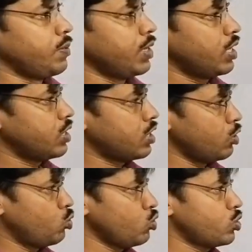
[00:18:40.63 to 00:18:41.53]
इवन कि
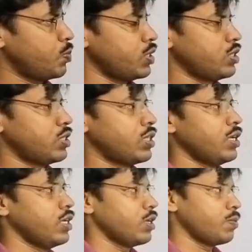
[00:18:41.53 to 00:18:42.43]
इसका दो स्पेसिस
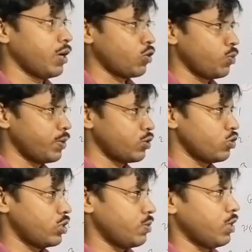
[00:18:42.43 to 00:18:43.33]
है एक
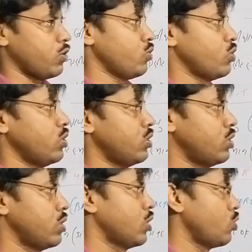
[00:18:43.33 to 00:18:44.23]
माइक्रोबैक्टीरियम ट्यूबरकोलोसिस
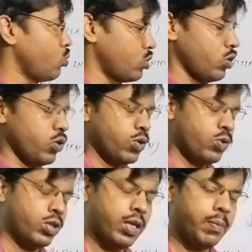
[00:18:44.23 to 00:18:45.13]
दूसरा
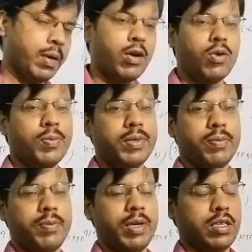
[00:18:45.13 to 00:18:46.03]
होता है
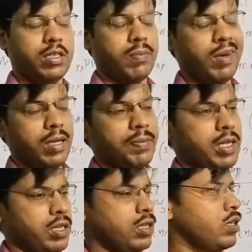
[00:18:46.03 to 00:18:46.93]
माइक्रोबैक्टीरियम
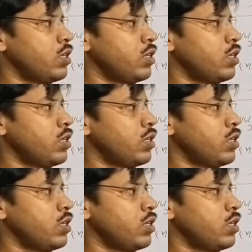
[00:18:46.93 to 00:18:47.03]
लेपरी